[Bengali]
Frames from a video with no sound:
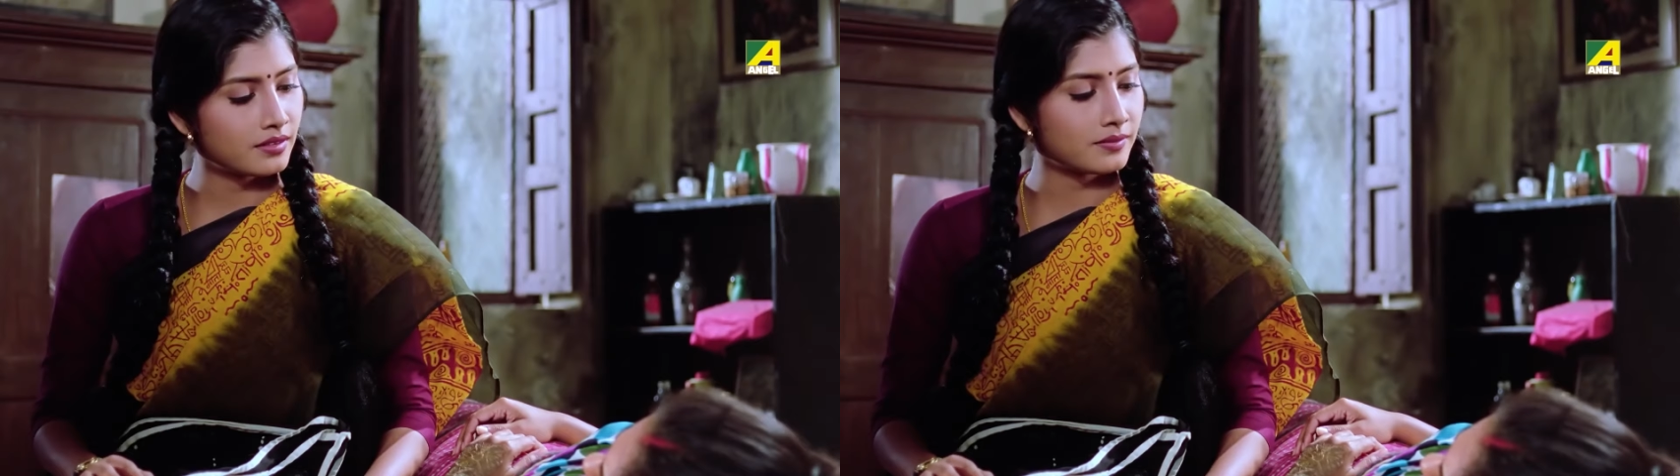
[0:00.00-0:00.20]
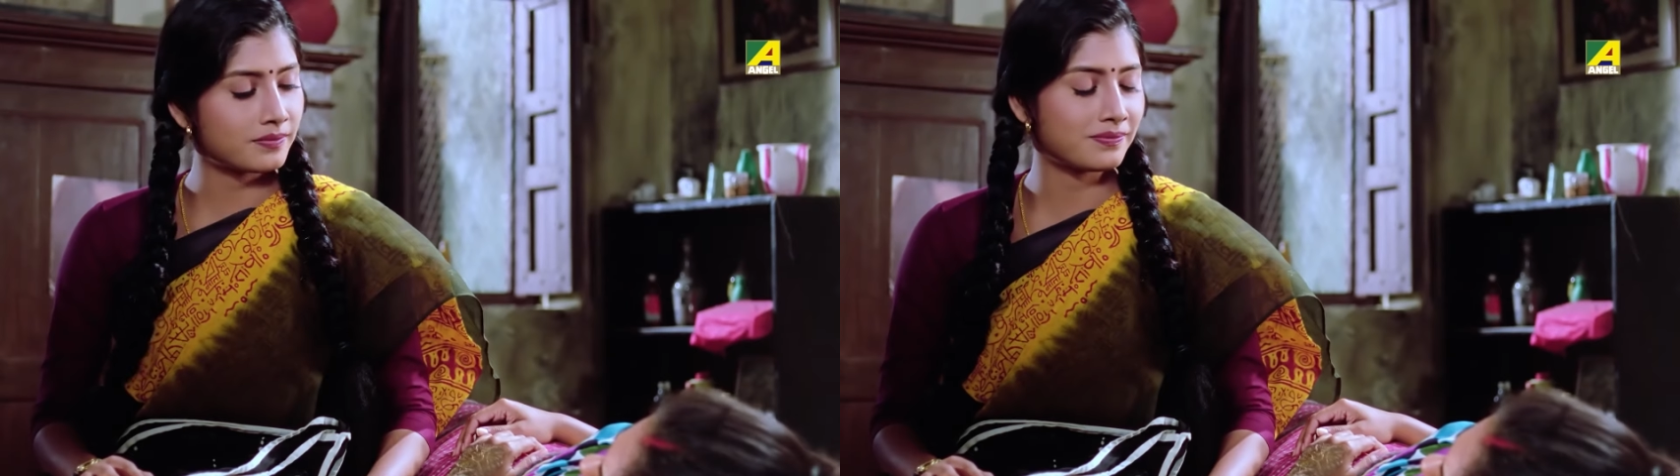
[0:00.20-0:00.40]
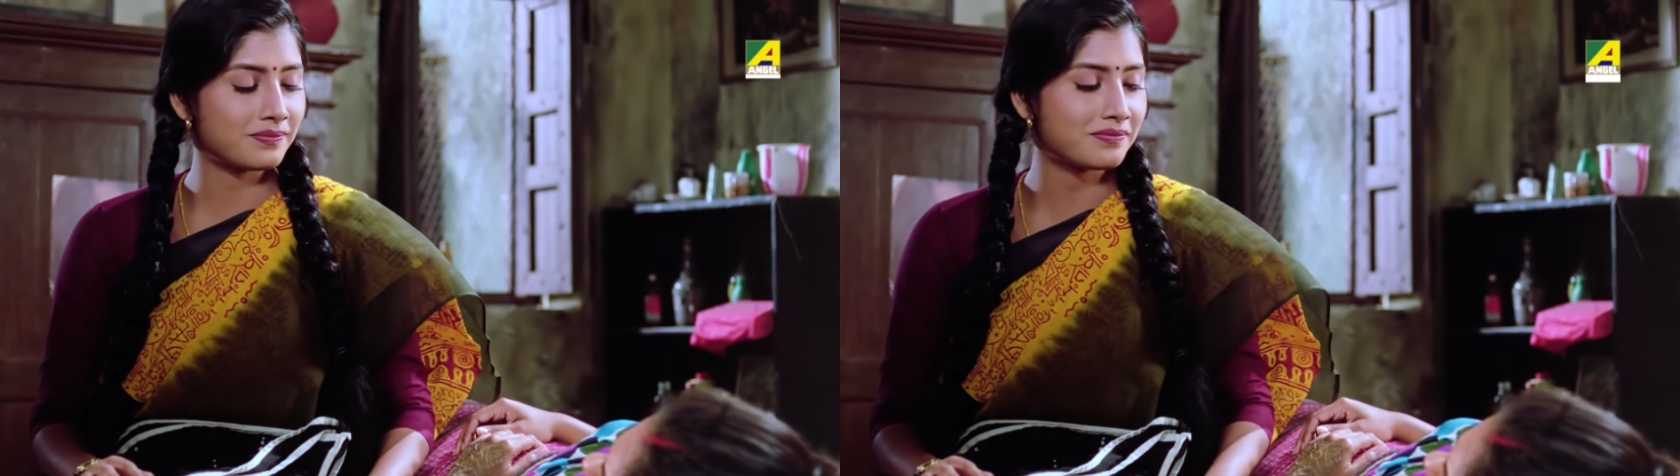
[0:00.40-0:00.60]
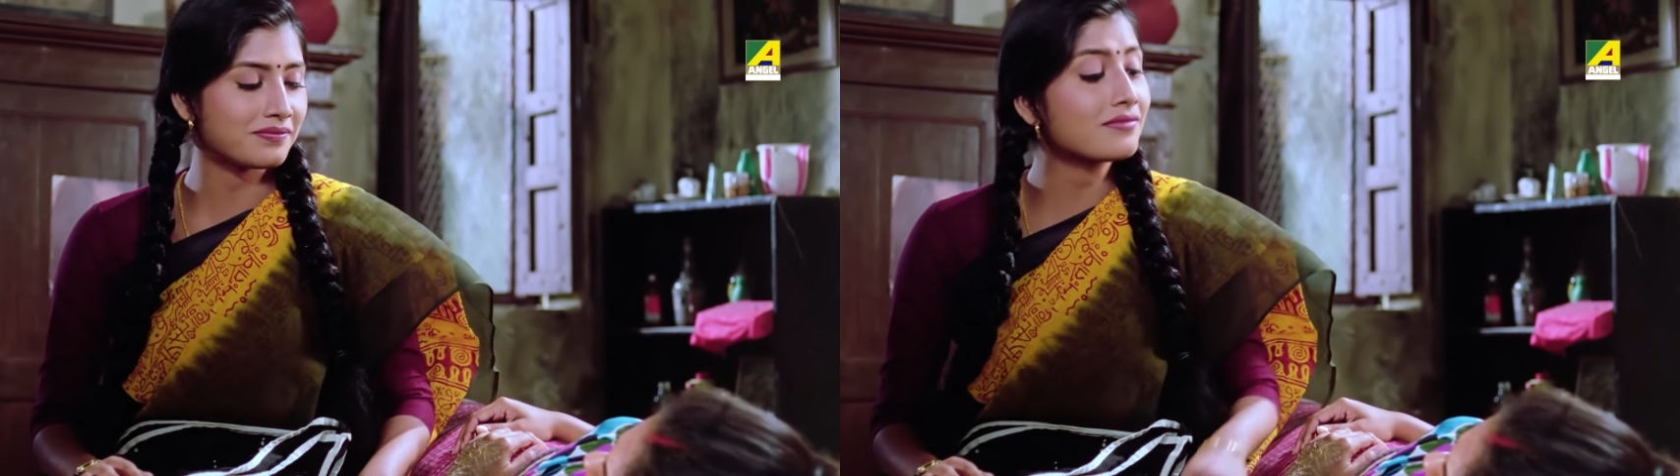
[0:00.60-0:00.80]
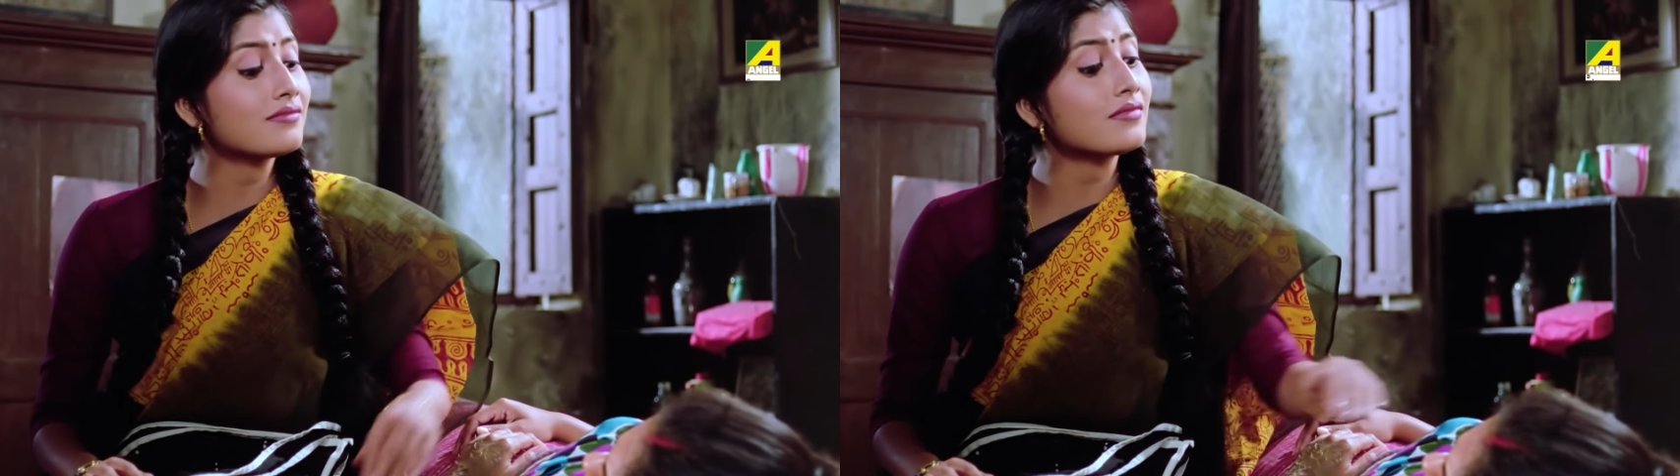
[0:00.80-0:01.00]
মানুষটাকে বিয়ে
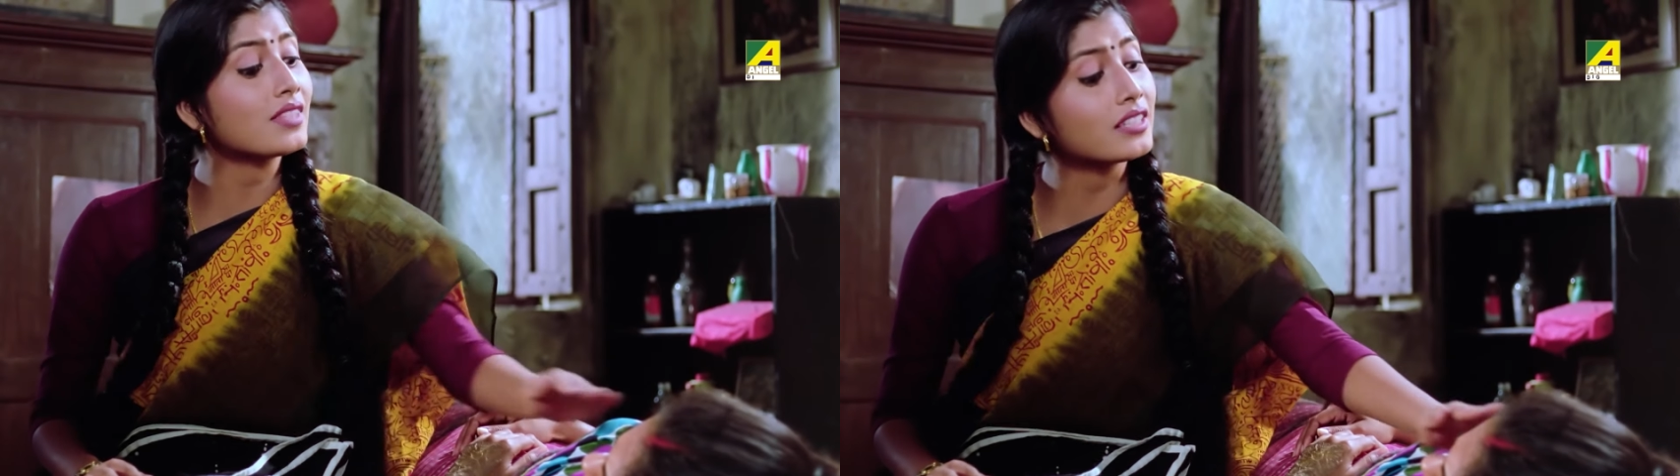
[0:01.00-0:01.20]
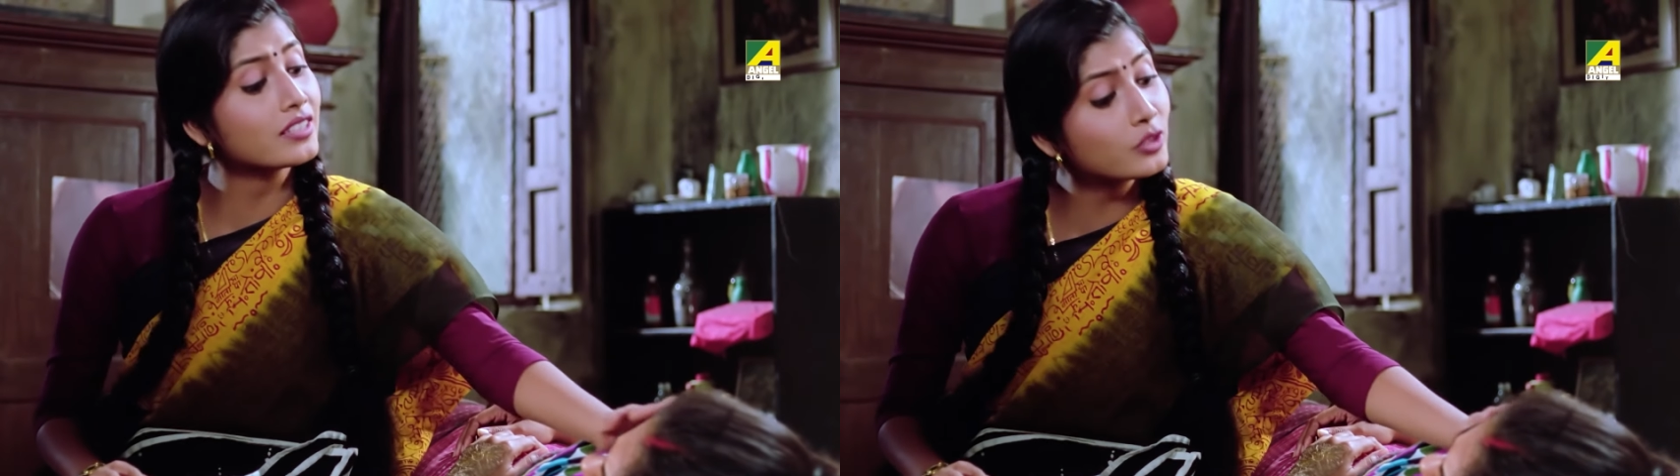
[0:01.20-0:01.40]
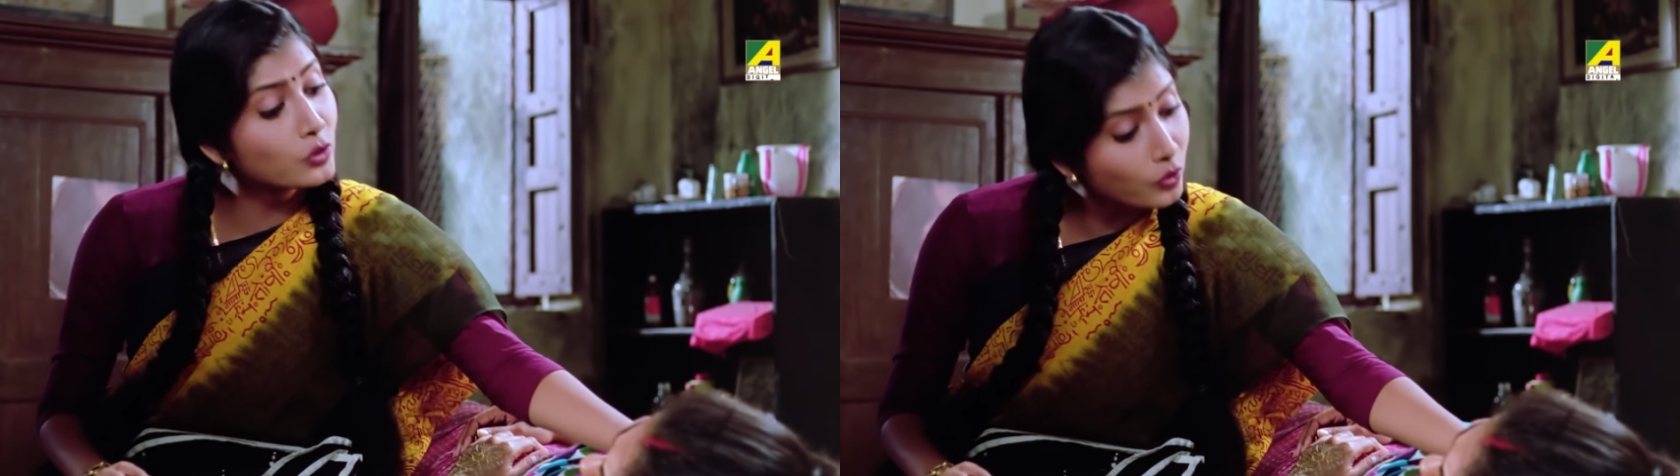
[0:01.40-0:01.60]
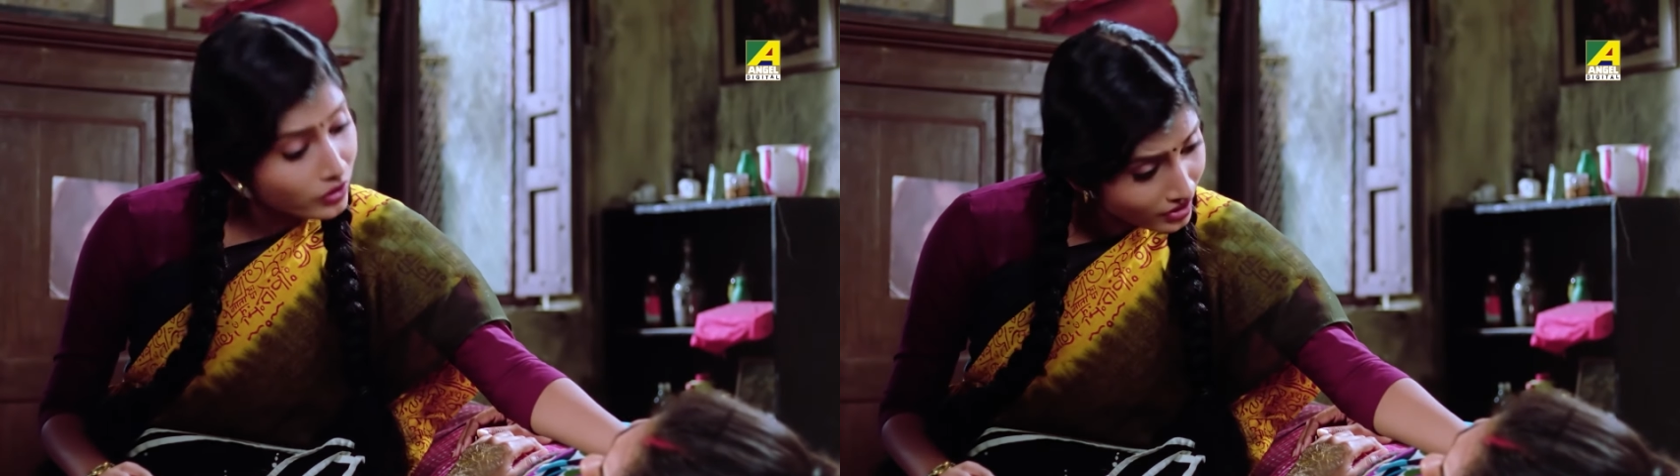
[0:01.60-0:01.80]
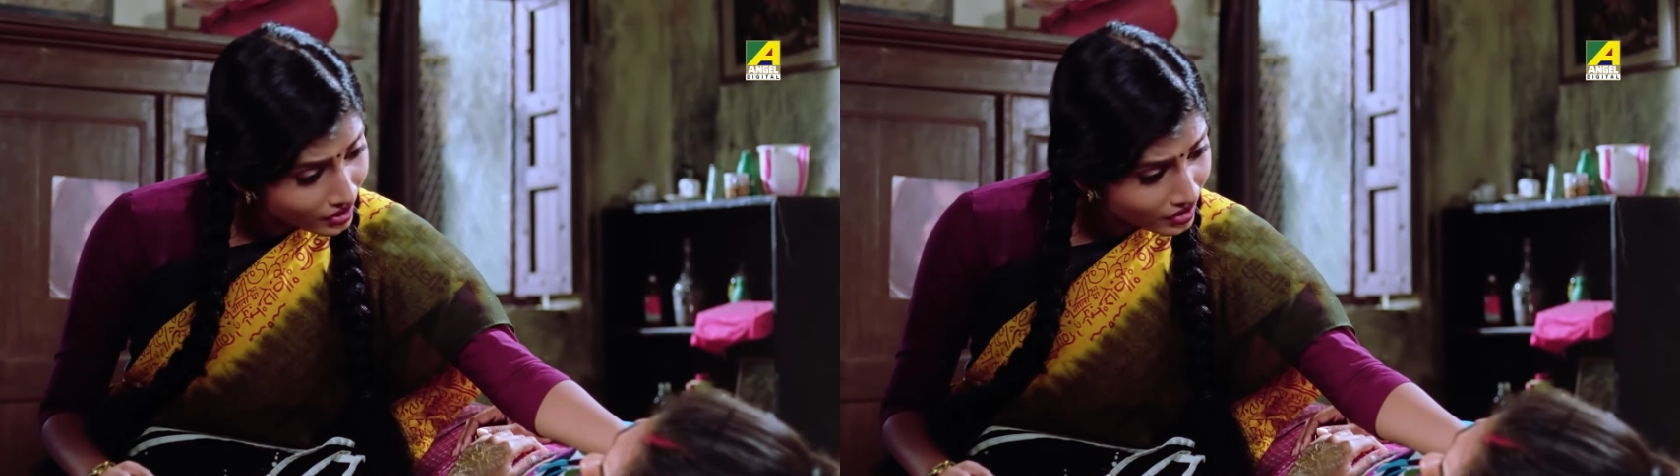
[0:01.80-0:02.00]
করবে তাতে
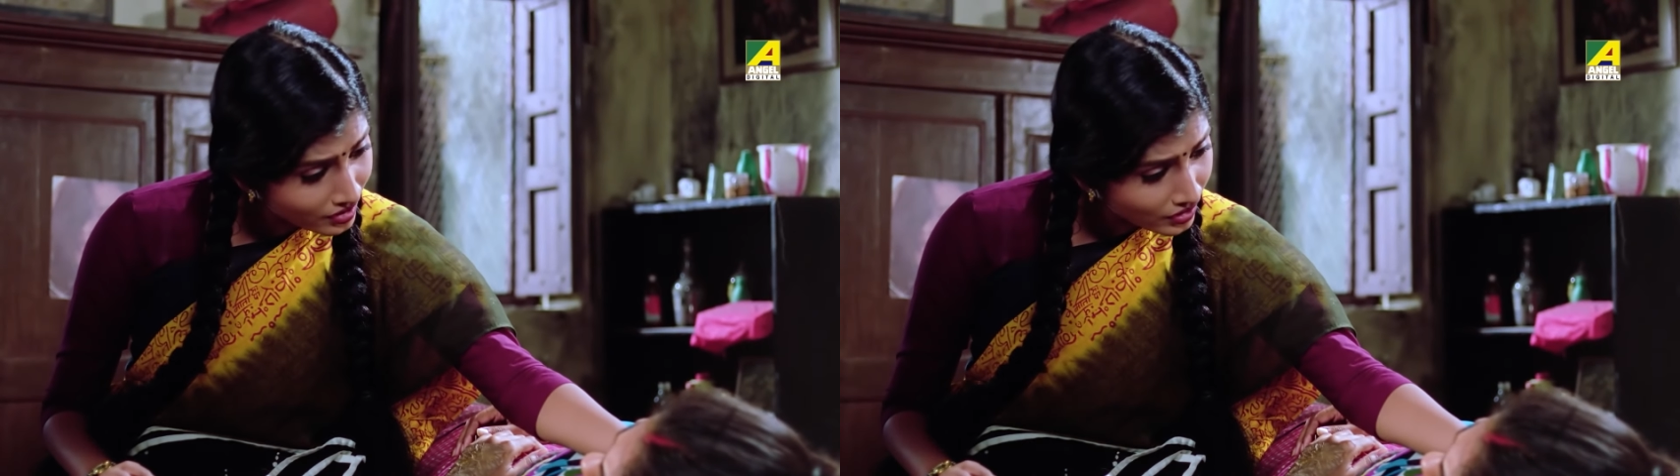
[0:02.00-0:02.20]
তোর কি